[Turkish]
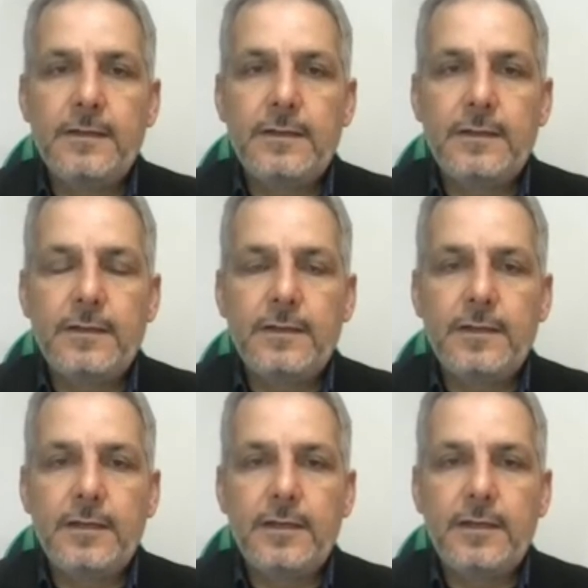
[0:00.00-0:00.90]

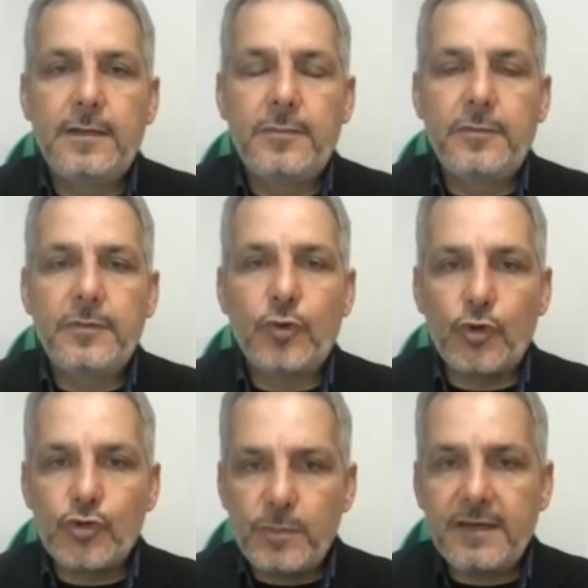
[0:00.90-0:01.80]
e,
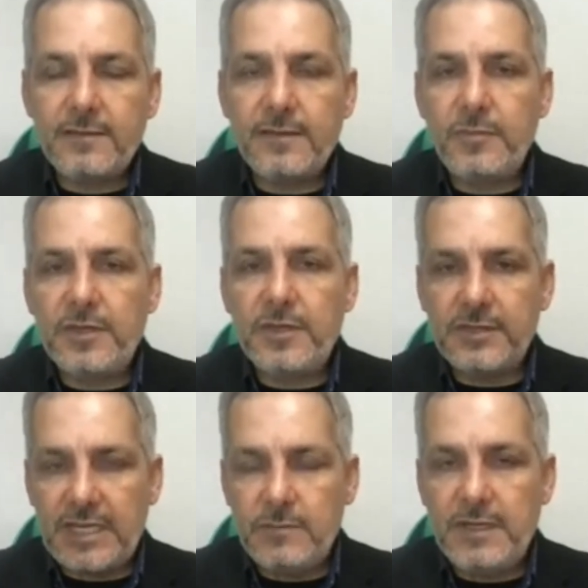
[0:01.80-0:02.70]
çözmek adına bir
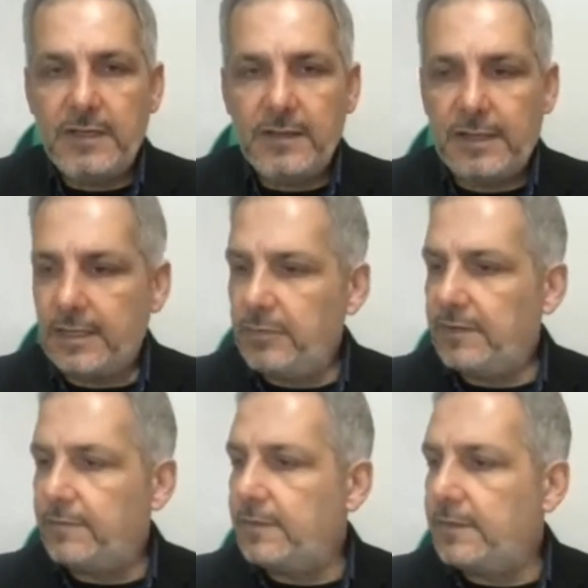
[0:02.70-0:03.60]
şey mi? Hani
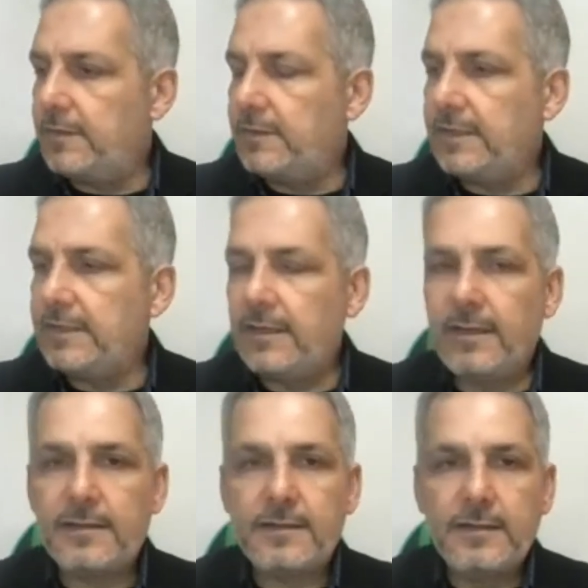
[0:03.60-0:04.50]
bir e, ne
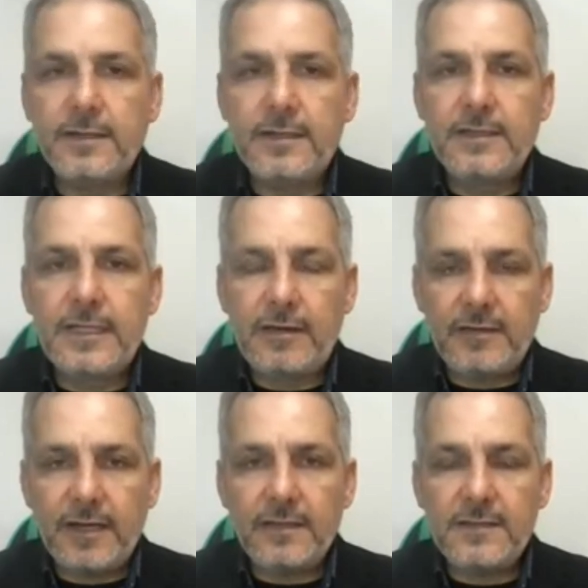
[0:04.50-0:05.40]
derler?
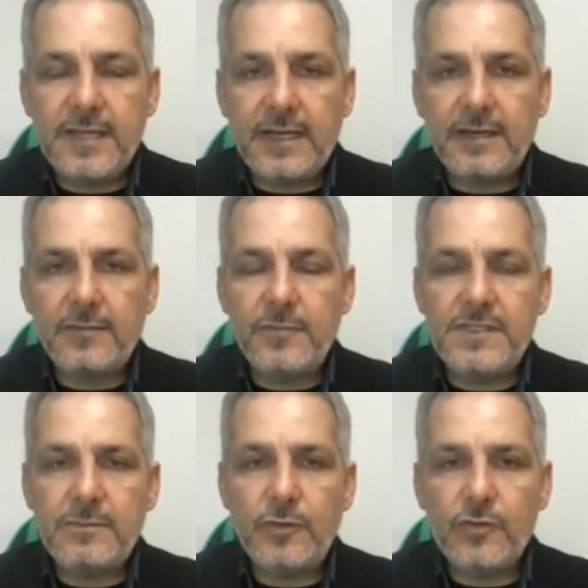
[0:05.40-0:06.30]
Devlet haklı
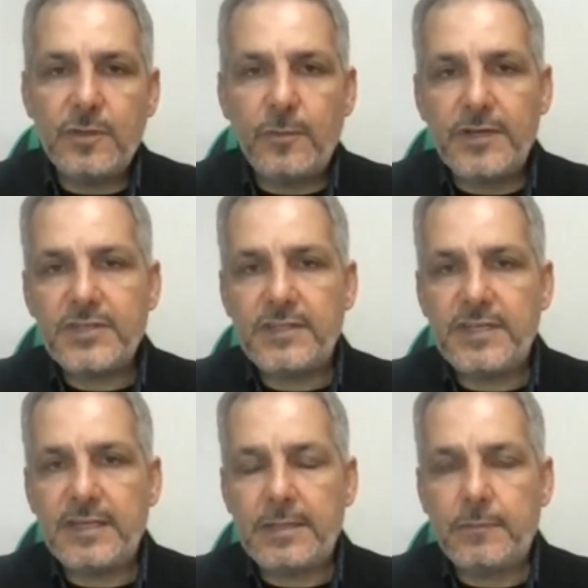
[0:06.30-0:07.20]
sergilenmesi mi yoksa başka
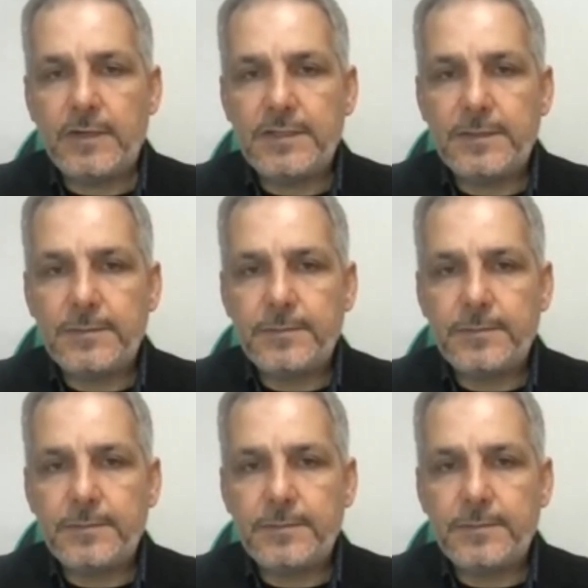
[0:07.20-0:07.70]
şeyler mi var?